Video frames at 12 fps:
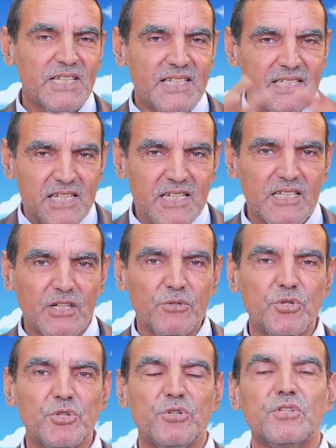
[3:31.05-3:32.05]
c'est six
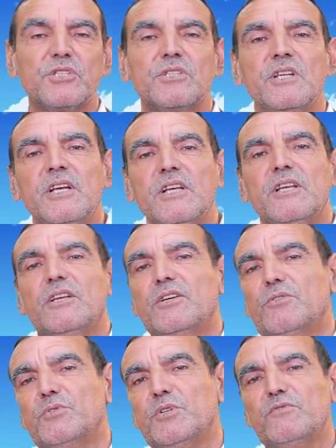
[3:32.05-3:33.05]
grandes choses
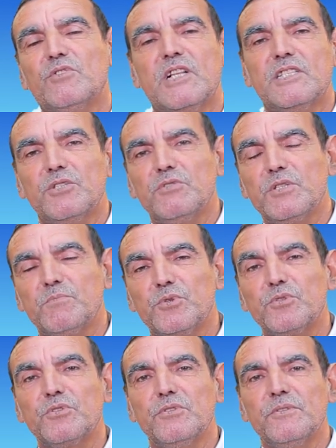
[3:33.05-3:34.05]
euh, au niveau de la thyroïde
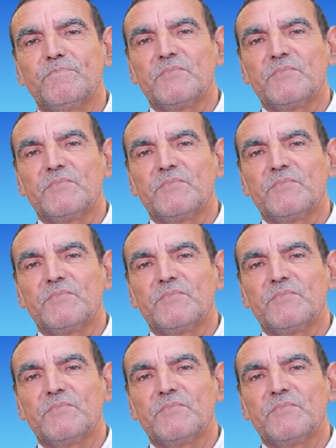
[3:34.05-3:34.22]
pour que